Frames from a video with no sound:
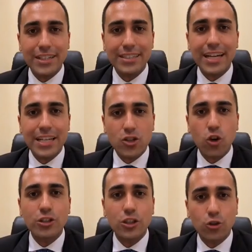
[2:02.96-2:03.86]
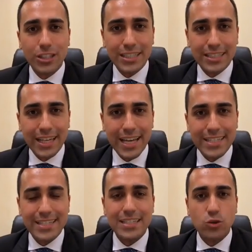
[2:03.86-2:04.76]
ridare i soldi con gli
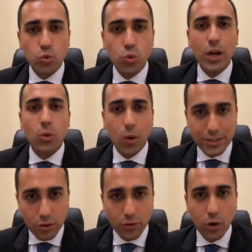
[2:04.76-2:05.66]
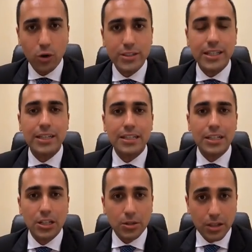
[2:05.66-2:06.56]
interessi due, quattro volte
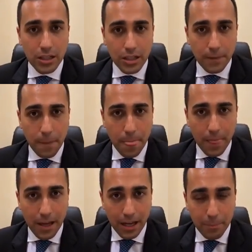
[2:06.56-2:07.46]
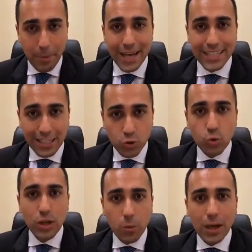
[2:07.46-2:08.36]
ehm, pari a
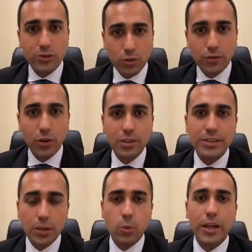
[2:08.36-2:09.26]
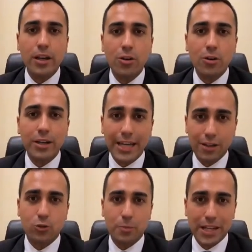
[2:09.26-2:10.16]
2-4 volte quello che
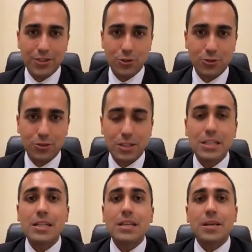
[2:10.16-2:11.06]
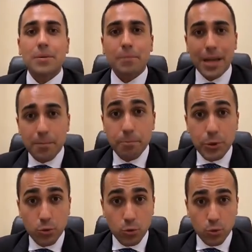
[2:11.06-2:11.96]
hanno preso. Ma in
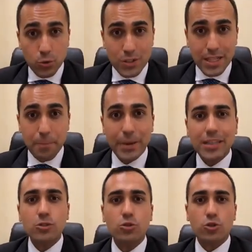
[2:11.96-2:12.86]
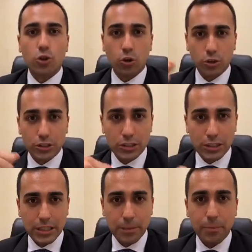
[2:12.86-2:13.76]
più, se prendono
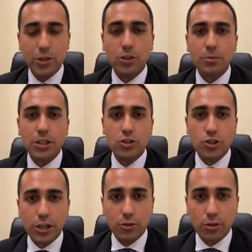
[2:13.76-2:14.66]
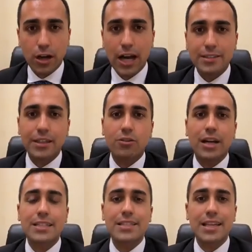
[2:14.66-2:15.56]
soldi e poi cominciano a
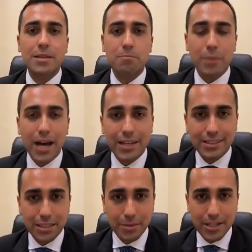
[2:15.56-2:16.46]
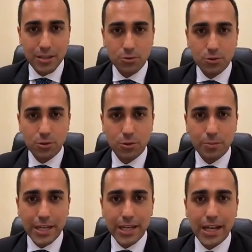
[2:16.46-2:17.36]
delocalizzare in parte nei paesi dell'Unione
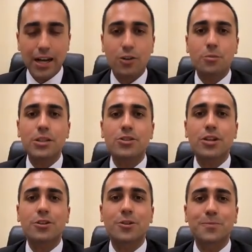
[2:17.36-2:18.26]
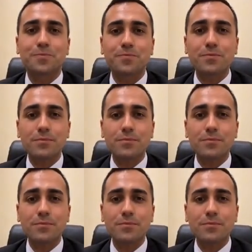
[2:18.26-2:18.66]
Europea, cominciano